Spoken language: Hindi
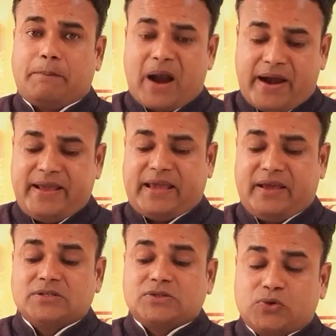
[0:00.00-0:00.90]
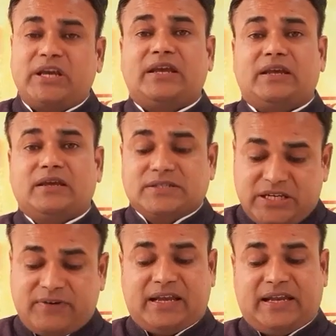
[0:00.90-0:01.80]
प्राणी के सुखी
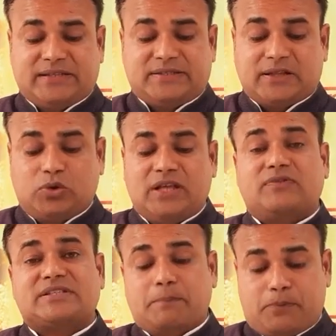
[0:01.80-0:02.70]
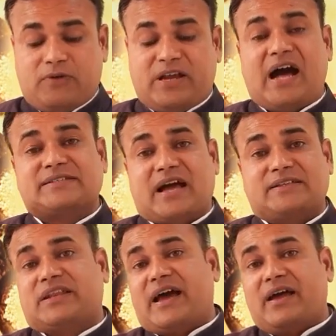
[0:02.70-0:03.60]
जीवन के लिए संतुलित व संपूर्ण विकास का
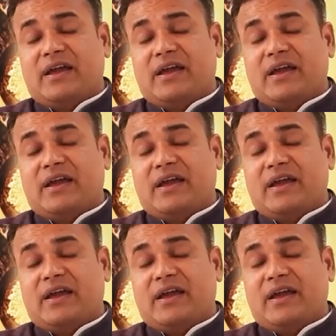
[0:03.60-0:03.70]
जितना